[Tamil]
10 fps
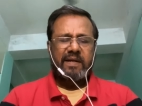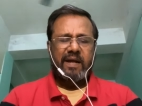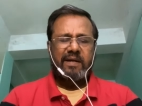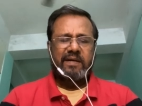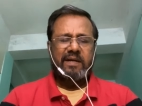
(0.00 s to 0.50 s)

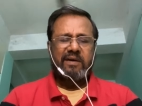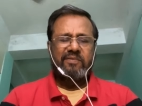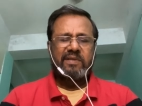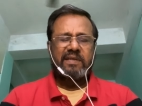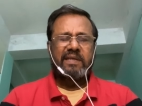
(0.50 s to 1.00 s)

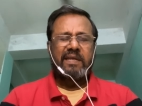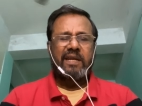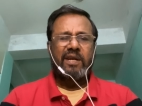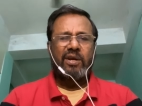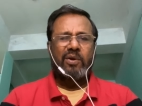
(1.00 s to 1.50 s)
நான்காவது
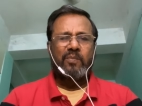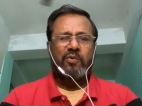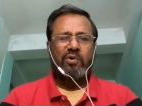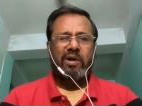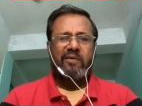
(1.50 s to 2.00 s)
என்
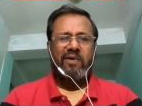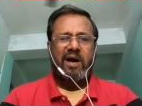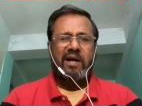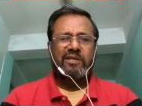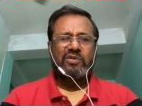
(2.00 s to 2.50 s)

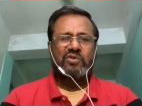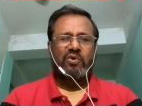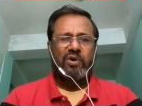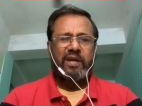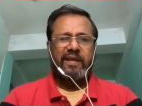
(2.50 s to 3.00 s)
பொருளவாகச்
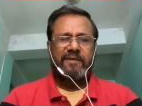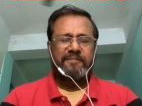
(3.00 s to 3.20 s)
சொல்லி